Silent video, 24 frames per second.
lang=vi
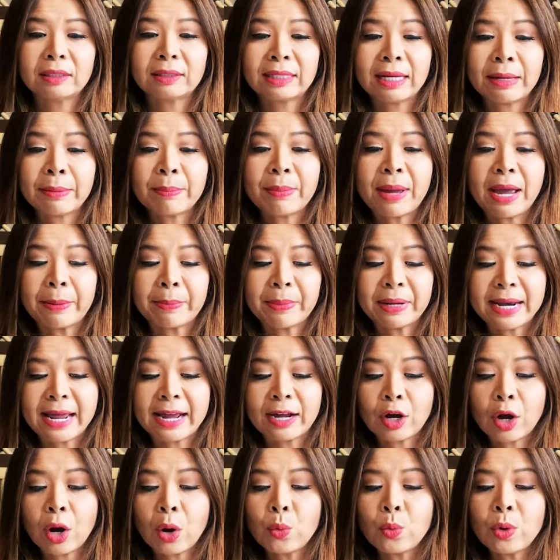các bạn mà
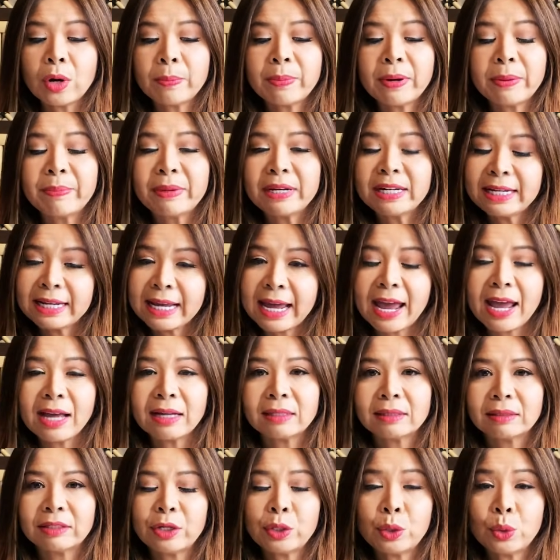đang có work permit khác,
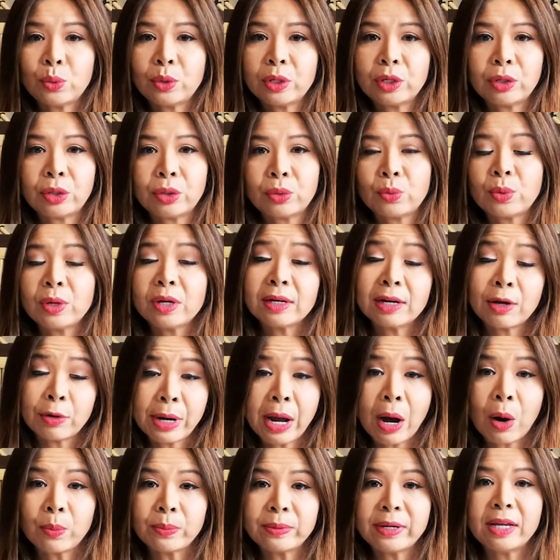ví dụ là rồi work lao
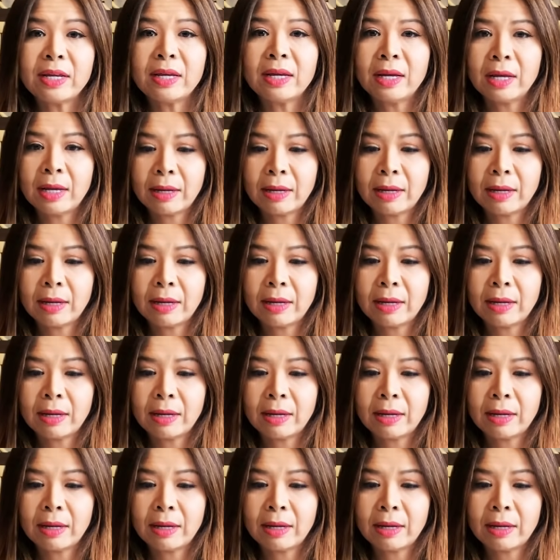động đi,